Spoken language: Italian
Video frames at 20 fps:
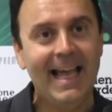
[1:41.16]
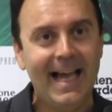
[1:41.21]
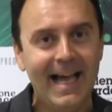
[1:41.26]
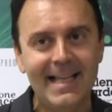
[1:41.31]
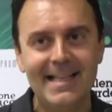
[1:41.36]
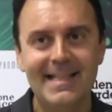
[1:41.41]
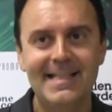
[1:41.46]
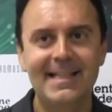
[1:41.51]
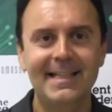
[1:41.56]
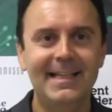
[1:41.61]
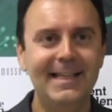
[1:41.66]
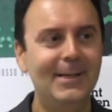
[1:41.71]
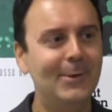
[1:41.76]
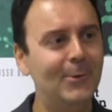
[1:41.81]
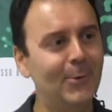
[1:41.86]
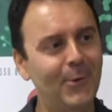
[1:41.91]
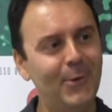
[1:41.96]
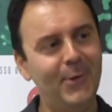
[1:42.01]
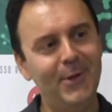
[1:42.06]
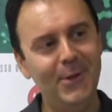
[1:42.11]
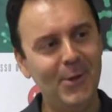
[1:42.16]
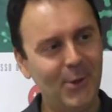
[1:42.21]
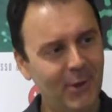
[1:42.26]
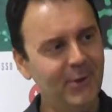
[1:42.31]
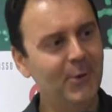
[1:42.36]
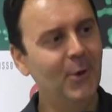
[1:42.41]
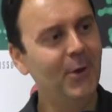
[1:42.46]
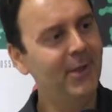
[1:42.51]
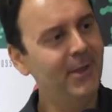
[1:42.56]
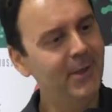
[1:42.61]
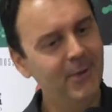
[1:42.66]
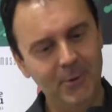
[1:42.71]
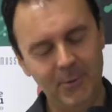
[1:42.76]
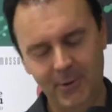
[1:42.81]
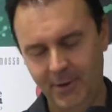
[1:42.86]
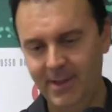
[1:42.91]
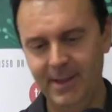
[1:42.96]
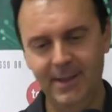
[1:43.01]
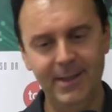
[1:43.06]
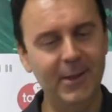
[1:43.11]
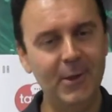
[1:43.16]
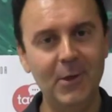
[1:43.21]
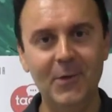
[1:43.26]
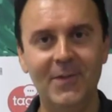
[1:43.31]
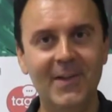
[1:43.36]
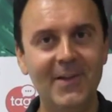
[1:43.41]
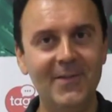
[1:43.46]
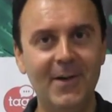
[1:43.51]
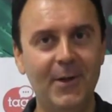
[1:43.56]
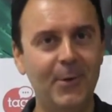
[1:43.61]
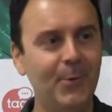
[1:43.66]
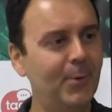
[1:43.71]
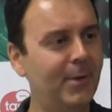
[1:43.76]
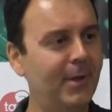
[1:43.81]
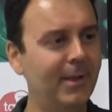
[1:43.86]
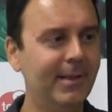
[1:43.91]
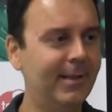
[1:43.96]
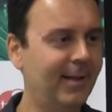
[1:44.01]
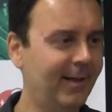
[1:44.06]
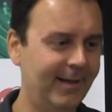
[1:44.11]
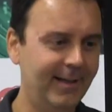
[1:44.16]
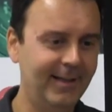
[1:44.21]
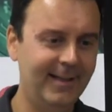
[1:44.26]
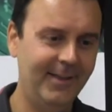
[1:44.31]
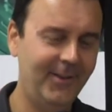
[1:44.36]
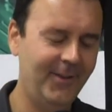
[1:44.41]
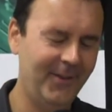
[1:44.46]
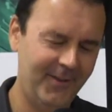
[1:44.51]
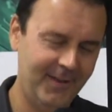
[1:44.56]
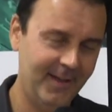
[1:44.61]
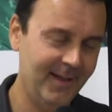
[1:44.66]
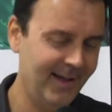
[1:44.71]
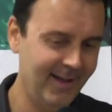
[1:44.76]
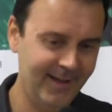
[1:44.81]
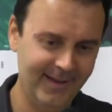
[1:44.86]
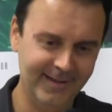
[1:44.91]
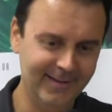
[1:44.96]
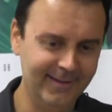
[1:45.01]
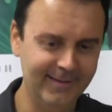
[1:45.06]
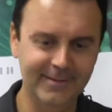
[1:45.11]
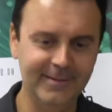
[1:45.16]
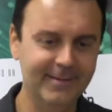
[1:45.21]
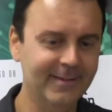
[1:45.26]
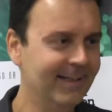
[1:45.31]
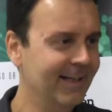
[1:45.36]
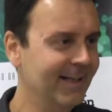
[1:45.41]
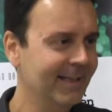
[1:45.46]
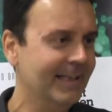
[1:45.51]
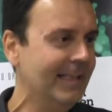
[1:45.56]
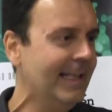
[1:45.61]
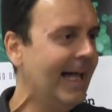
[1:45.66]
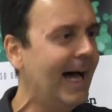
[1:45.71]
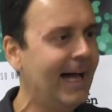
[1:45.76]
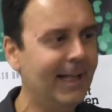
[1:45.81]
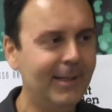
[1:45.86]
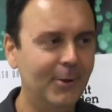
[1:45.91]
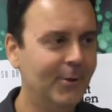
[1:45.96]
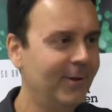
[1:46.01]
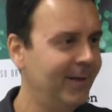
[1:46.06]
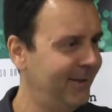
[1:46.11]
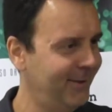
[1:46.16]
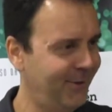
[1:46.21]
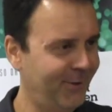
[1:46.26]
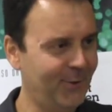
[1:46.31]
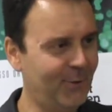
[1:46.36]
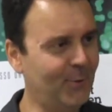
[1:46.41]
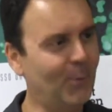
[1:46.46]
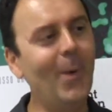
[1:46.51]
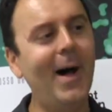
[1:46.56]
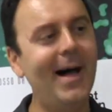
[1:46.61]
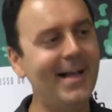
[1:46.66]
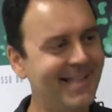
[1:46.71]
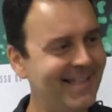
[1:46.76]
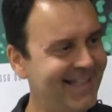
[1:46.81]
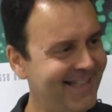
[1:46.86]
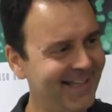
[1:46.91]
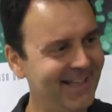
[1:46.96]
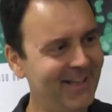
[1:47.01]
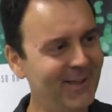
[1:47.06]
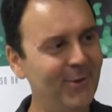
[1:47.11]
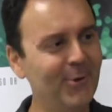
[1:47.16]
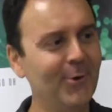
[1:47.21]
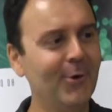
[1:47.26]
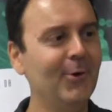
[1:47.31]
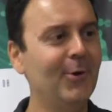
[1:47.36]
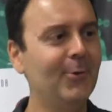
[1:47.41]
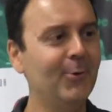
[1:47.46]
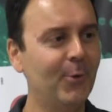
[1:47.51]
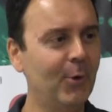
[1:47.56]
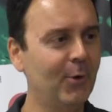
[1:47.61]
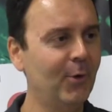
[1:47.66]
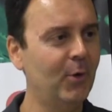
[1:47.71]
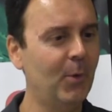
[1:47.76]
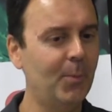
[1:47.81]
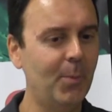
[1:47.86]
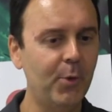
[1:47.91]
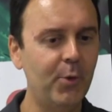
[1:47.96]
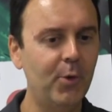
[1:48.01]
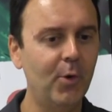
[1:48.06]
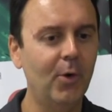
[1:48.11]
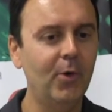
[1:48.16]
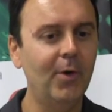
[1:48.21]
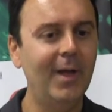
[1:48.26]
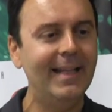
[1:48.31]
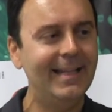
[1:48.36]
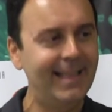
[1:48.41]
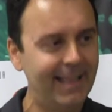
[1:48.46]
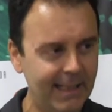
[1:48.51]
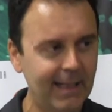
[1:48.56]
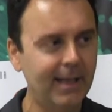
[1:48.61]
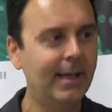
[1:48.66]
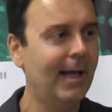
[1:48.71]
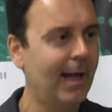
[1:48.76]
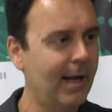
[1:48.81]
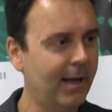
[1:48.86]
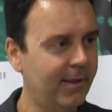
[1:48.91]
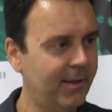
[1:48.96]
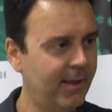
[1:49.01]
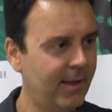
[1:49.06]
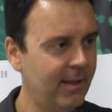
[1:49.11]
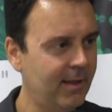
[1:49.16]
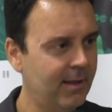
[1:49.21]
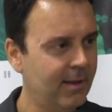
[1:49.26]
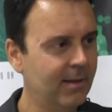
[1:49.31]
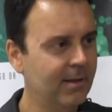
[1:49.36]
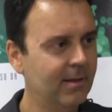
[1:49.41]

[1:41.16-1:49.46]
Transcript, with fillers: e anzi il consiglio che do io, nonostante io viva su internet e ci sia nato e ci sguazzi giorno, giorno dopo giorno, è di staccarsi